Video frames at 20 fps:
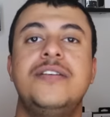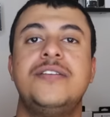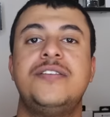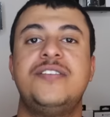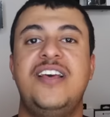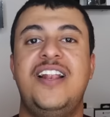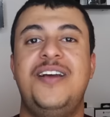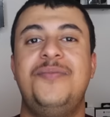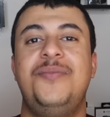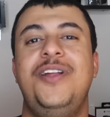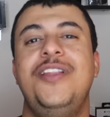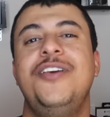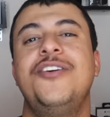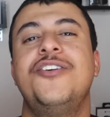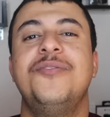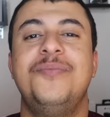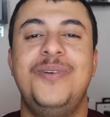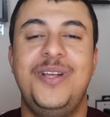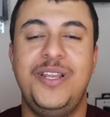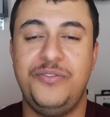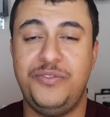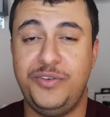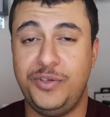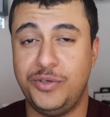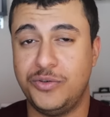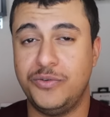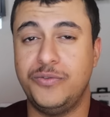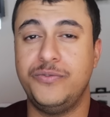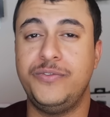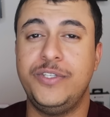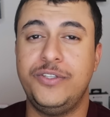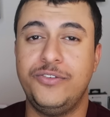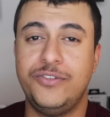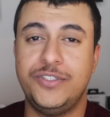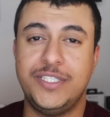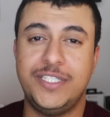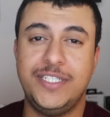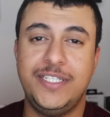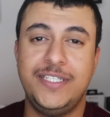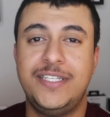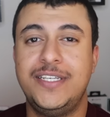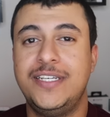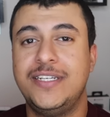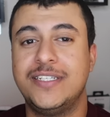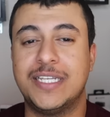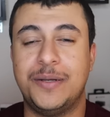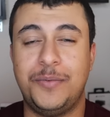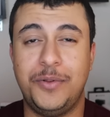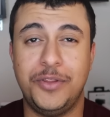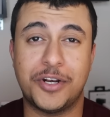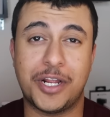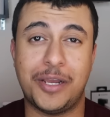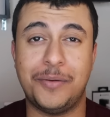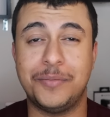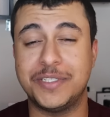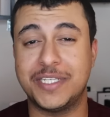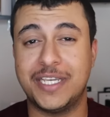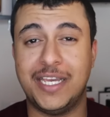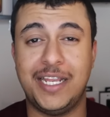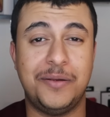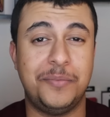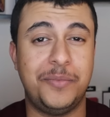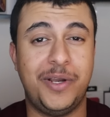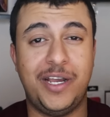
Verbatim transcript: السلام عليكم هلا فيكم فيديو جديد طبعا راح نتكلم